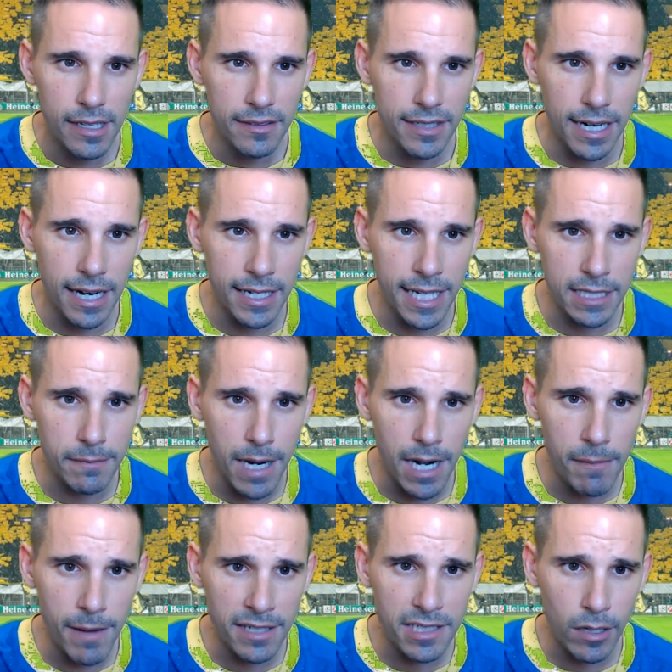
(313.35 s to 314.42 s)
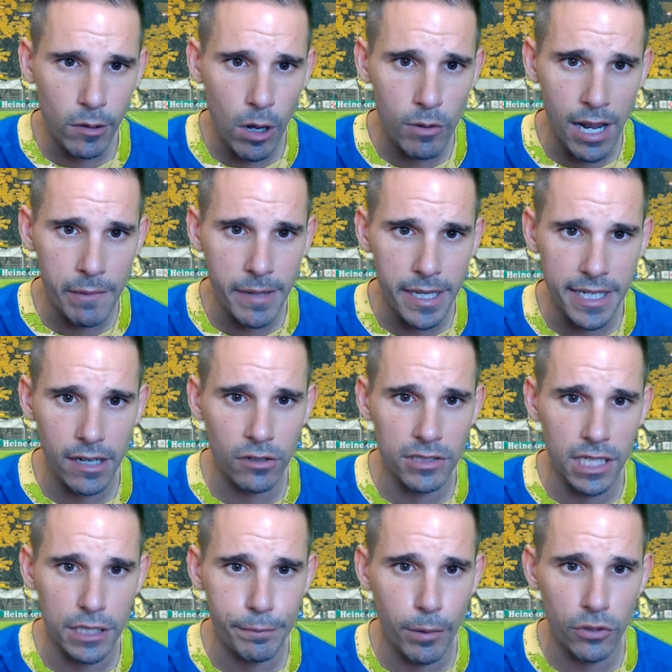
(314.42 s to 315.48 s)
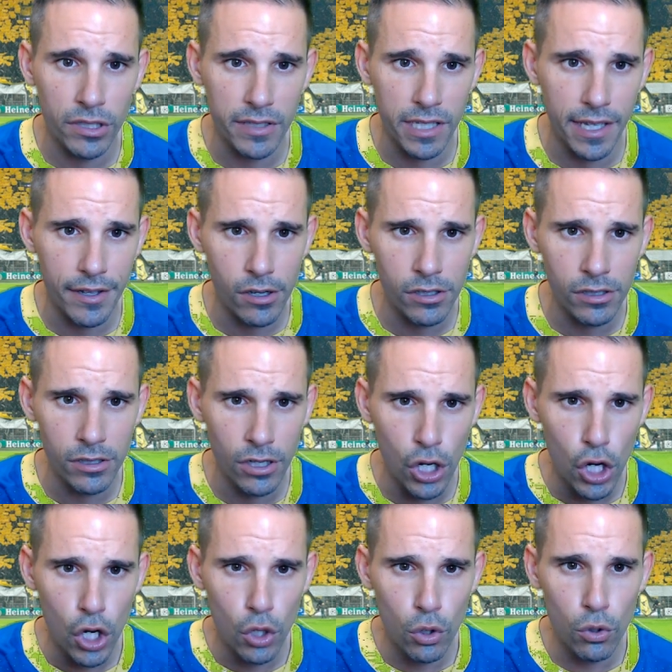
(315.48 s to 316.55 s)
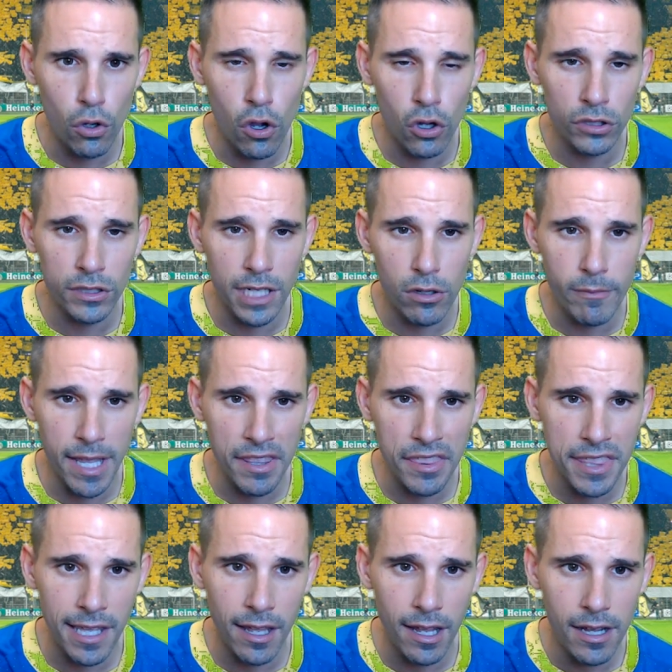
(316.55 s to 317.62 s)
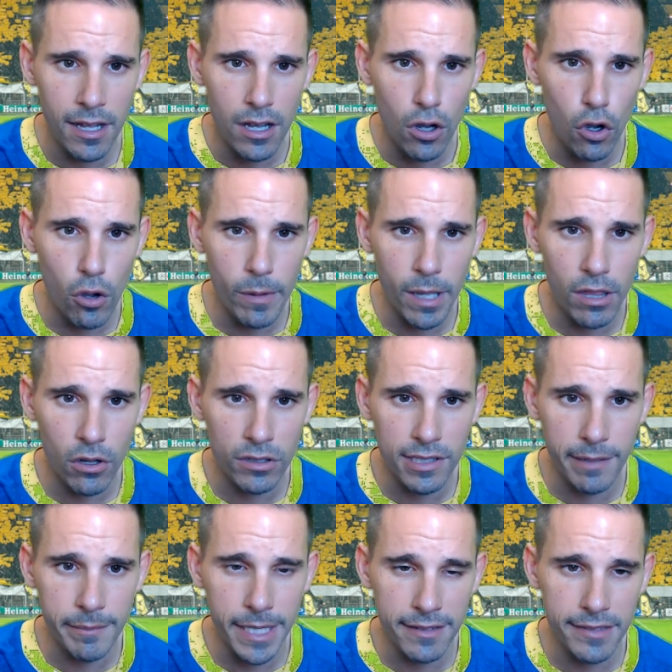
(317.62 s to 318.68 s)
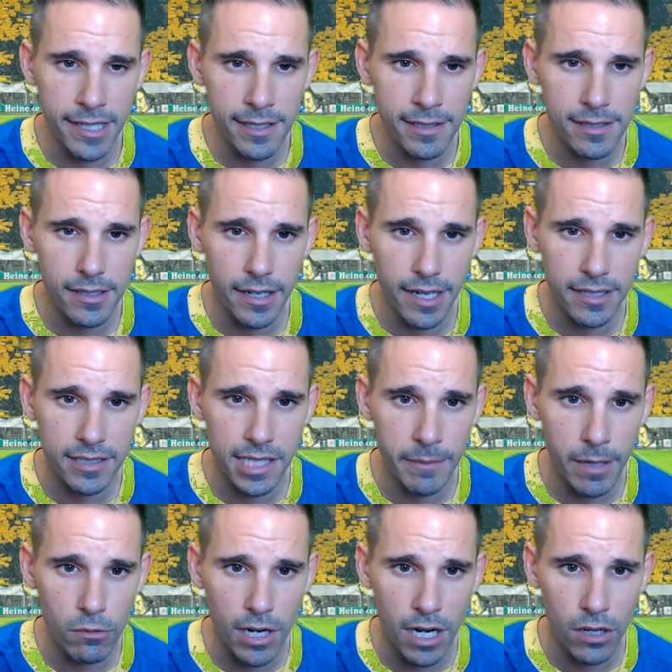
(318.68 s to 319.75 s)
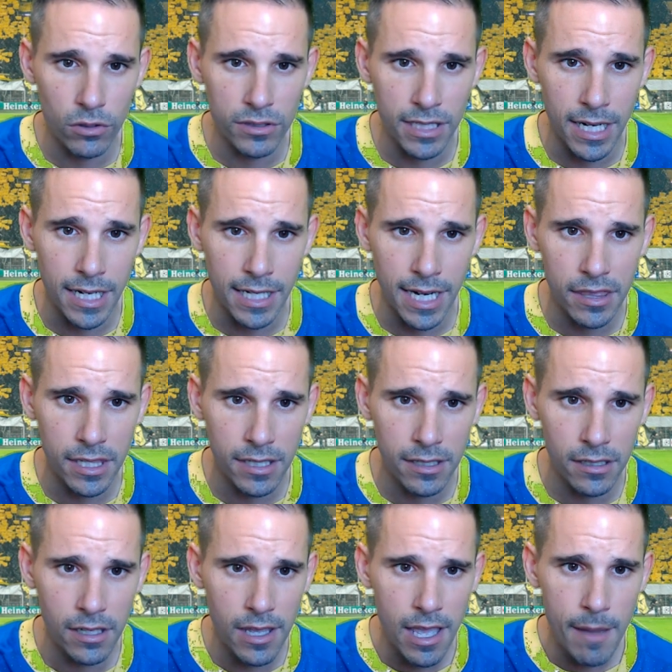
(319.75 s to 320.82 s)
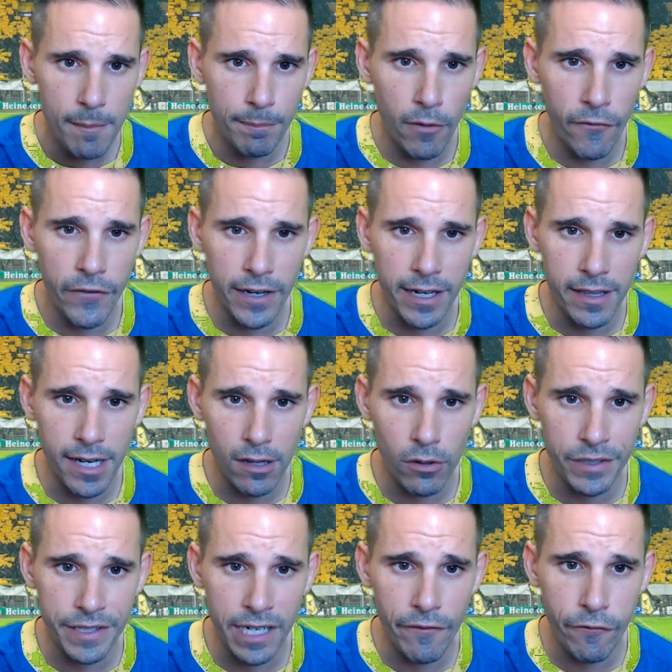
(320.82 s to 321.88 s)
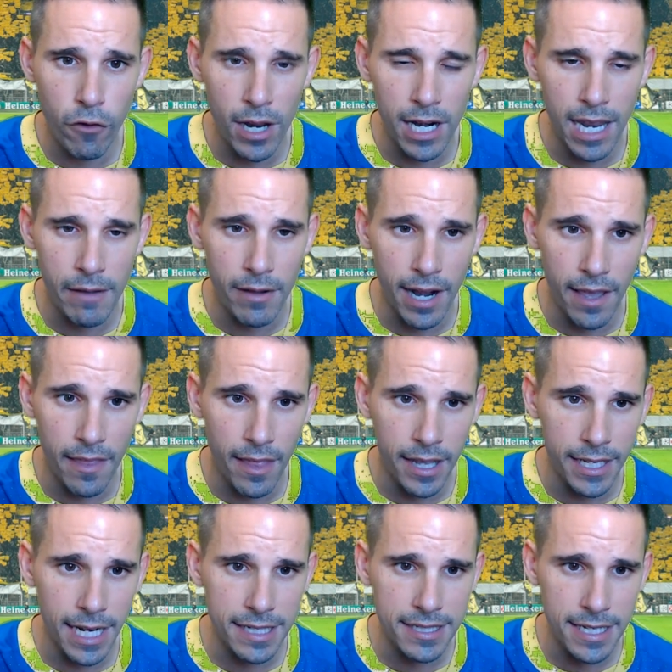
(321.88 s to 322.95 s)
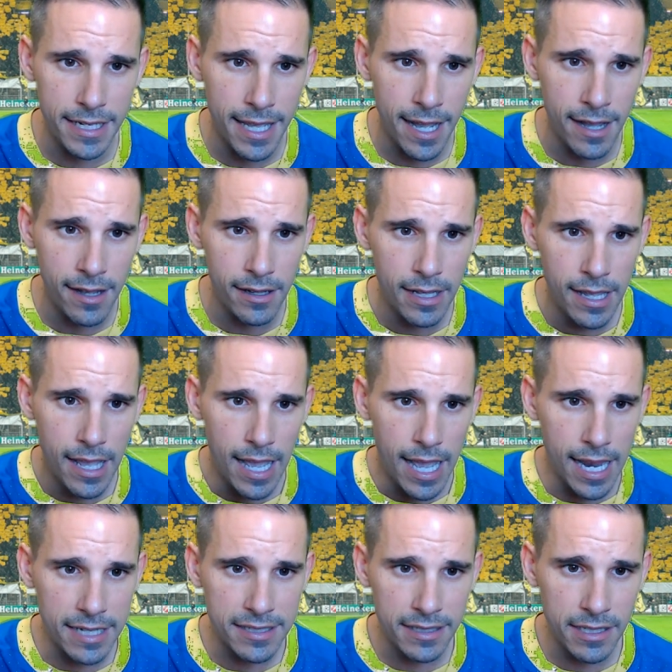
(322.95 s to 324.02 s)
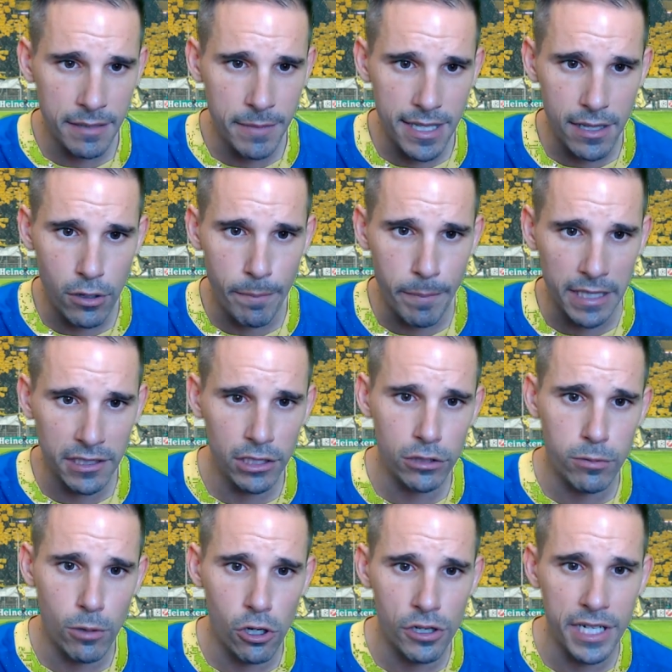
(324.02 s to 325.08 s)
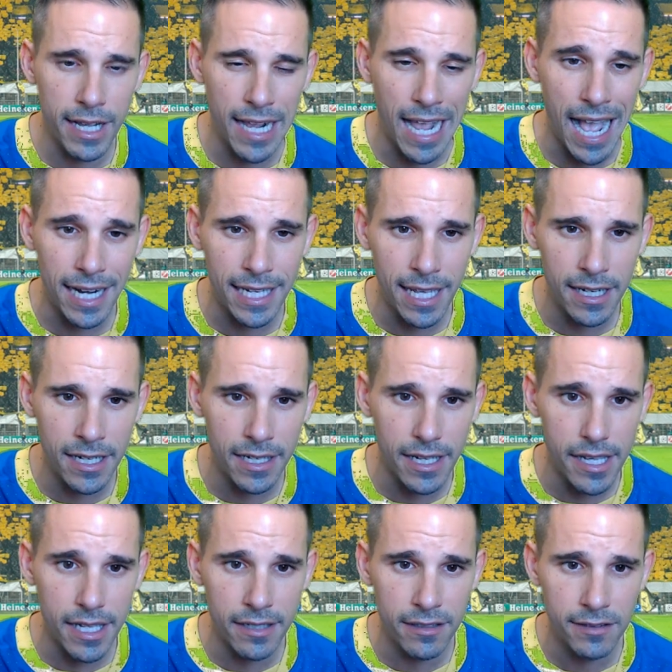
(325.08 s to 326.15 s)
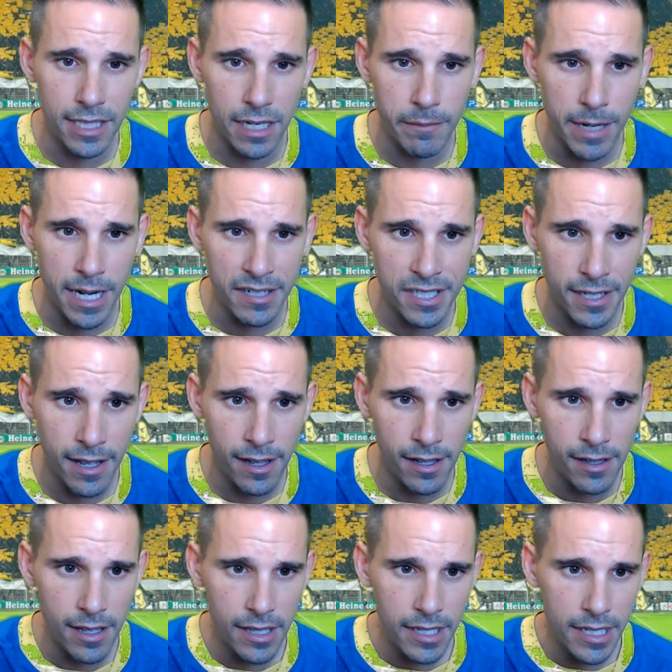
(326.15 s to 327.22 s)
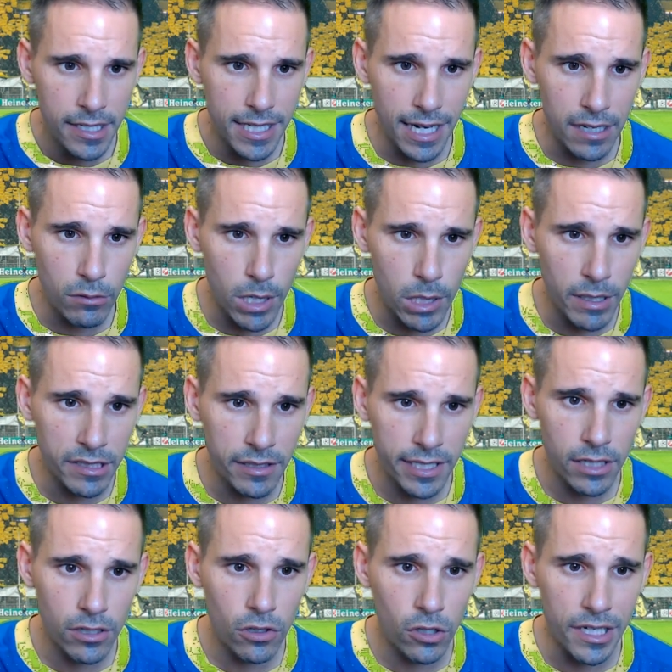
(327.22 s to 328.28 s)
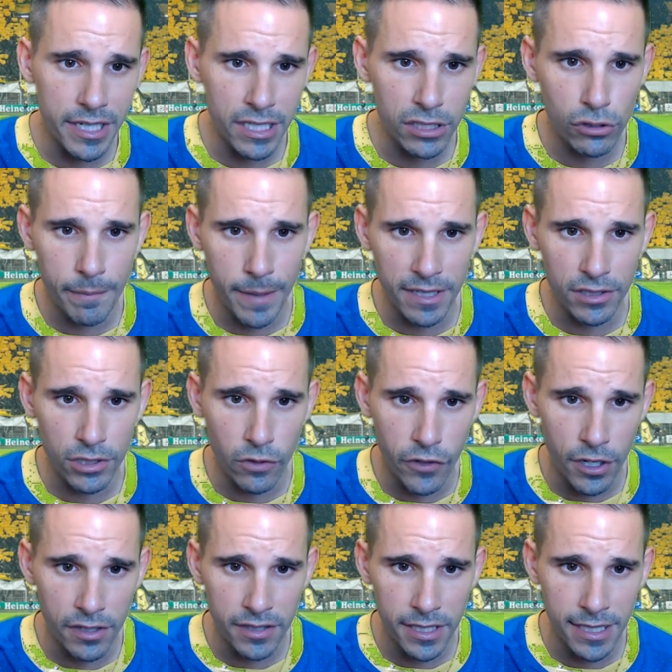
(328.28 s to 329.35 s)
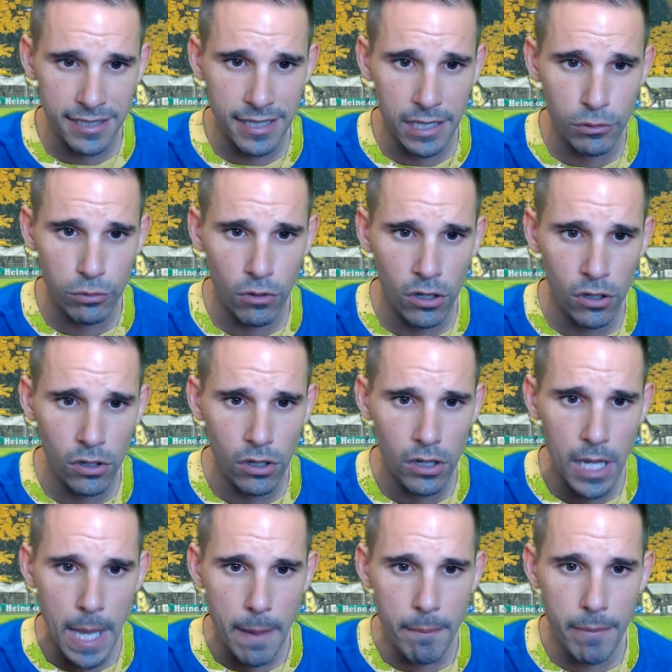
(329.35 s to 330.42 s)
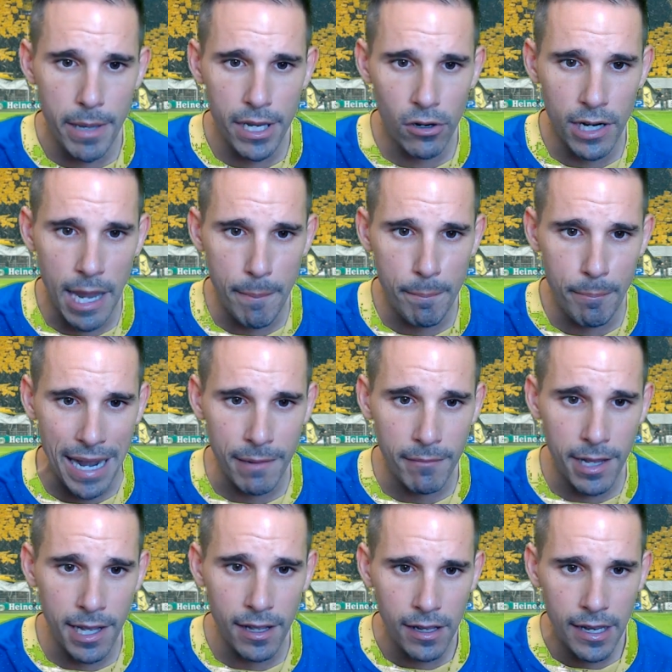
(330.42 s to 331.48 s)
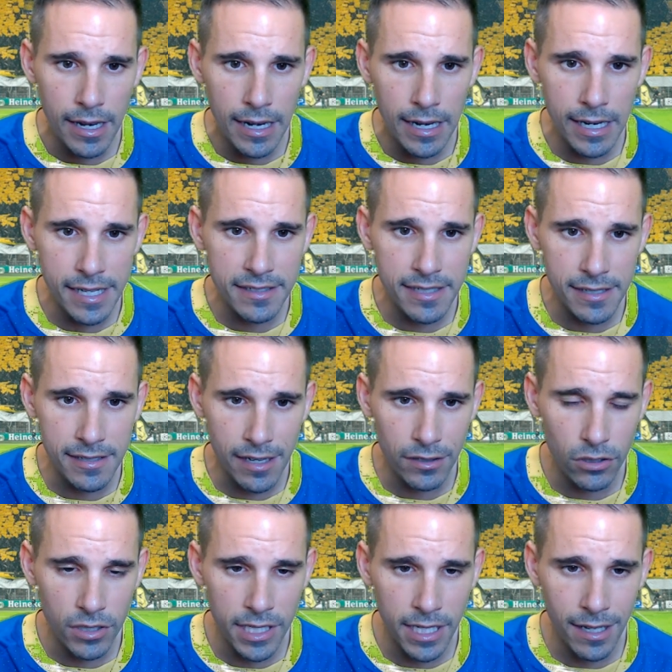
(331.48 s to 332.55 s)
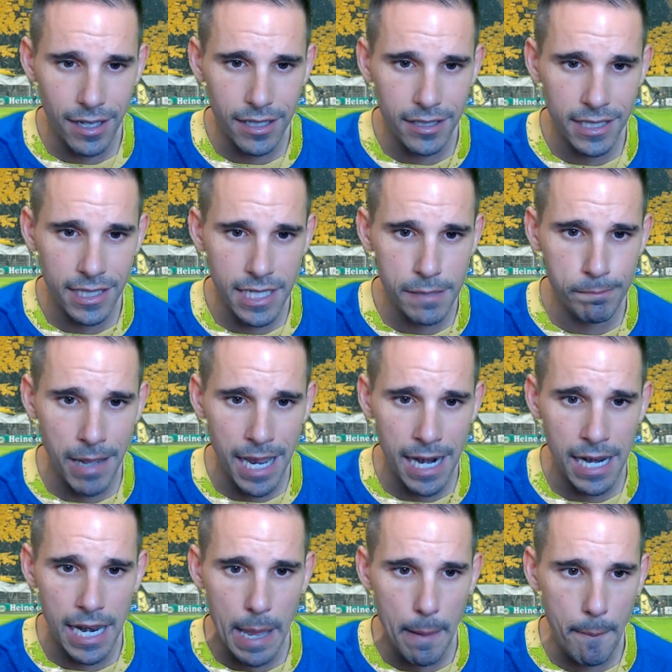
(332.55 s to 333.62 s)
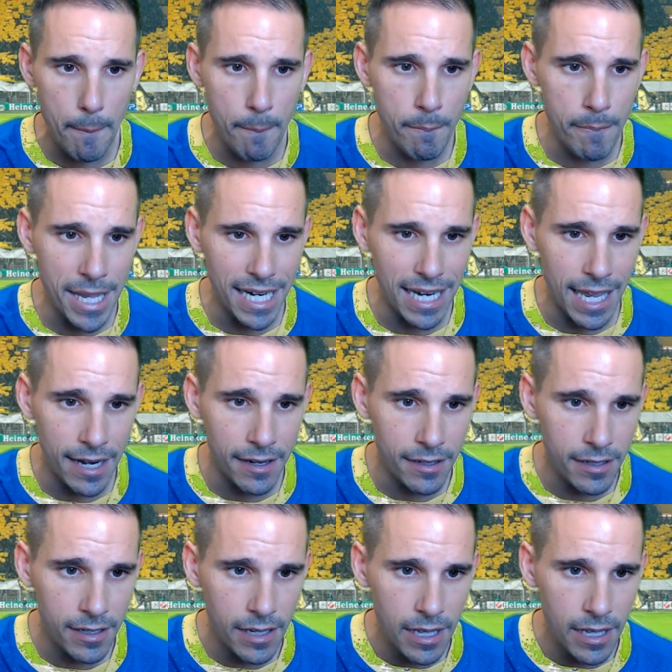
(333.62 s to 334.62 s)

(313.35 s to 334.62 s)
De la Liga Smart se juega una Almería contra Sporting de Gijón, Lugo contra Numancia, Oviedo contra Mirandés, Extremadura contra Racing, Ponferradina contra Fuenlabrada. Y en la Serie A, a las 7 y media, dos partidos, Bolonia, Cagliari, Inter, Brescia. Y a las 9 y 45, el resto de partidos, Fiorentina, Sassuolo, Verona, Parma, Leche, Sandoria y Spal, Milan.